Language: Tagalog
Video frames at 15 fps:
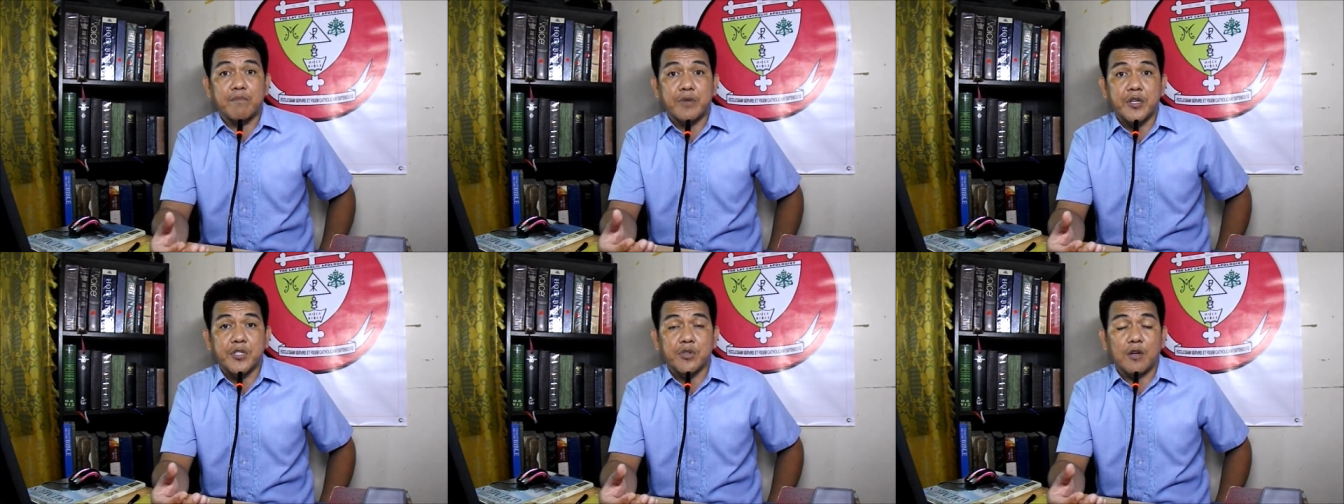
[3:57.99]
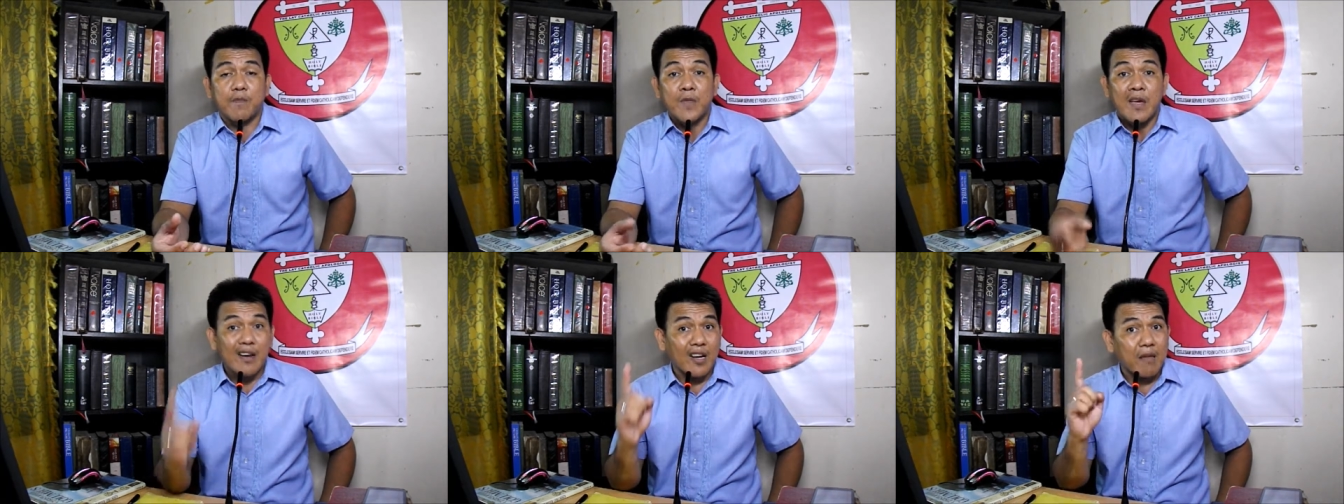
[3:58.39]
person.
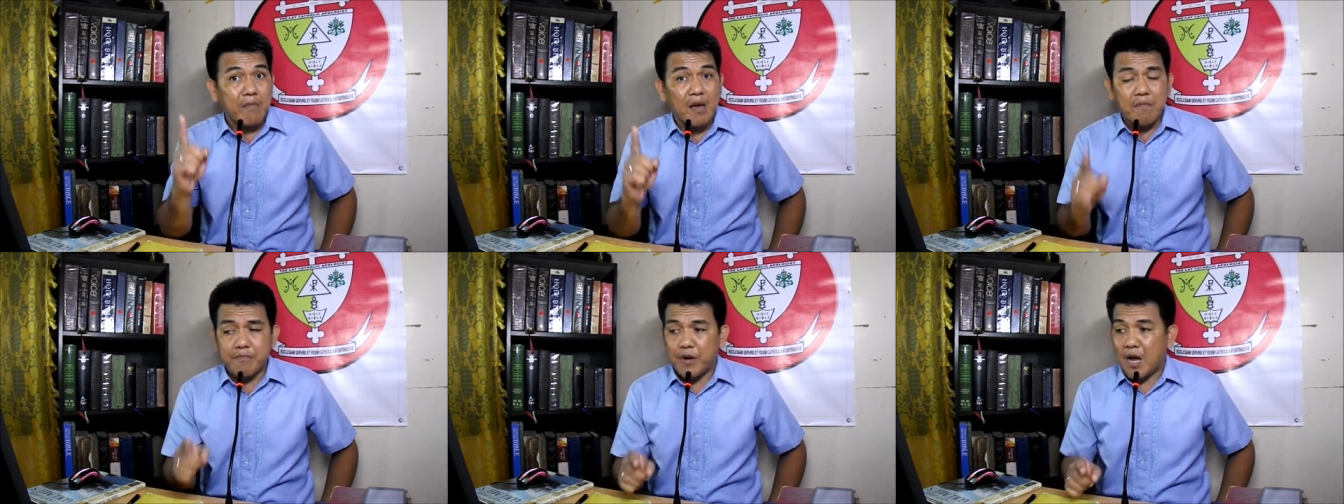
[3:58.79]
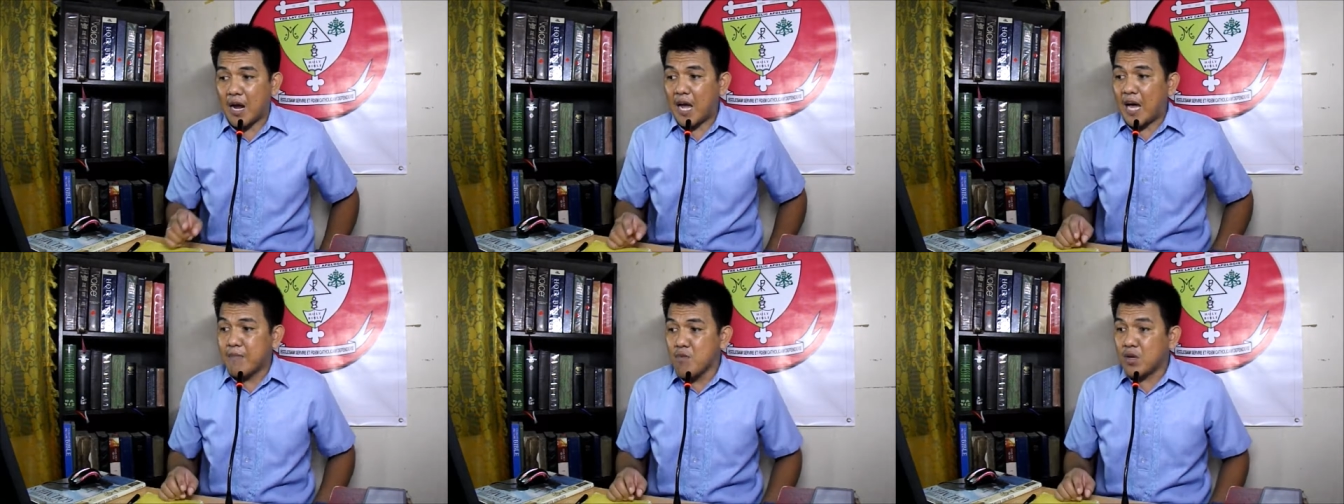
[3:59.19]
Remember, ang
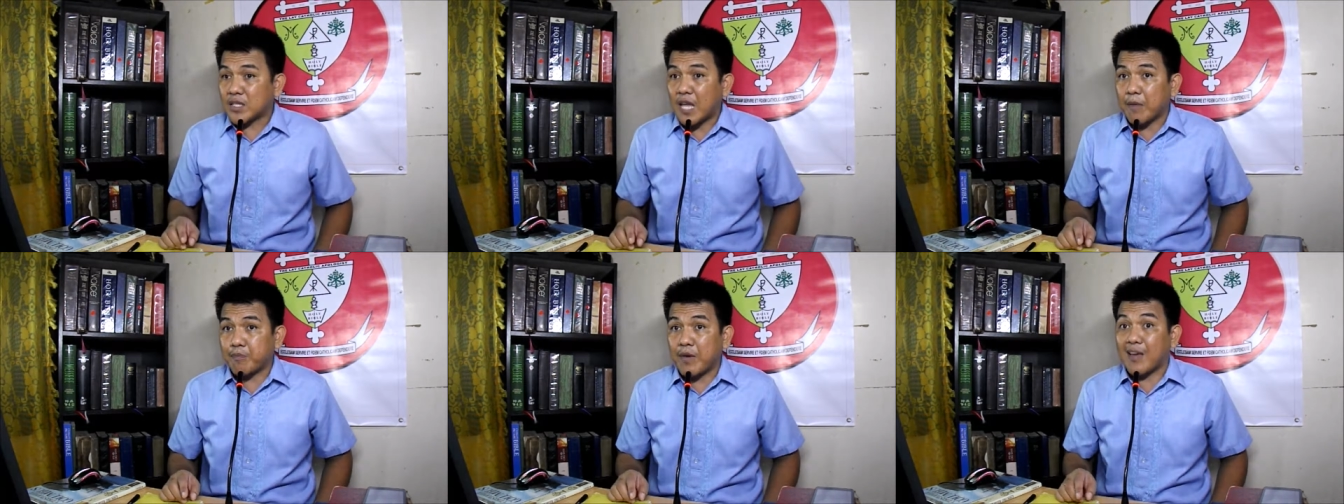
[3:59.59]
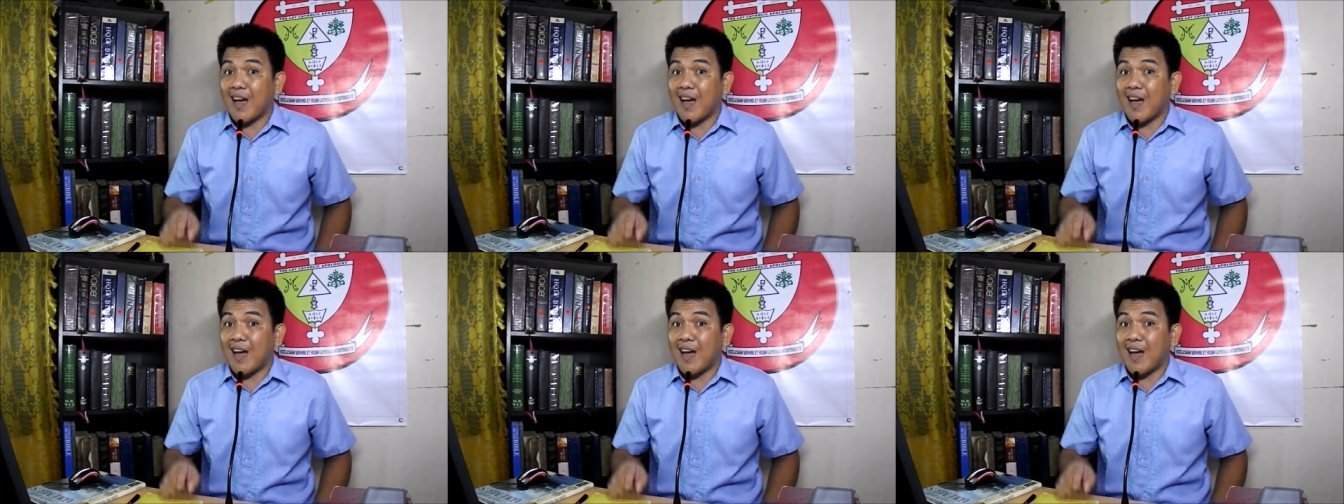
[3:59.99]
among topic